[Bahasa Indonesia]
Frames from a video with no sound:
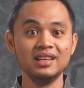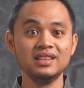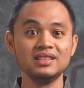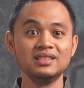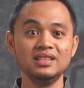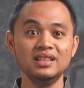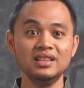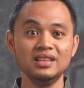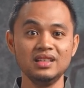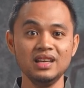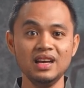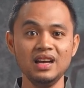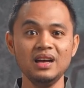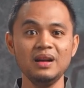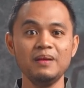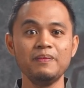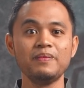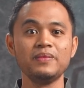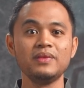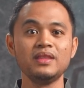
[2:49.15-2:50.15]
Sehingga
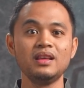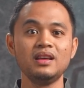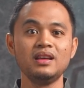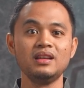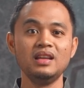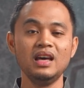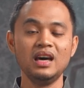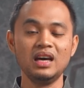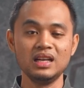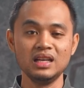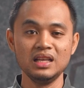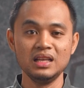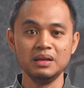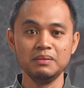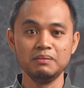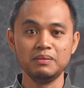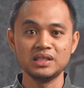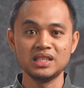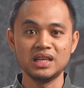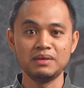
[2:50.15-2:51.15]
dari
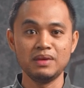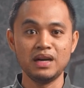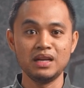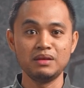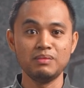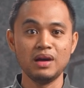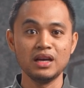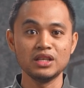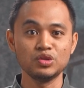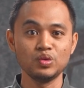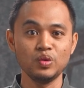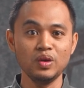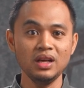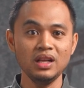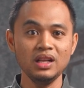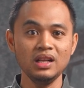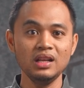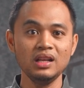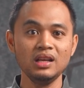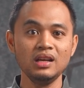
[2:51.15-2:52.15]
persamaan
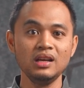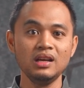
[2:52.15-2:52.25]
Maxwell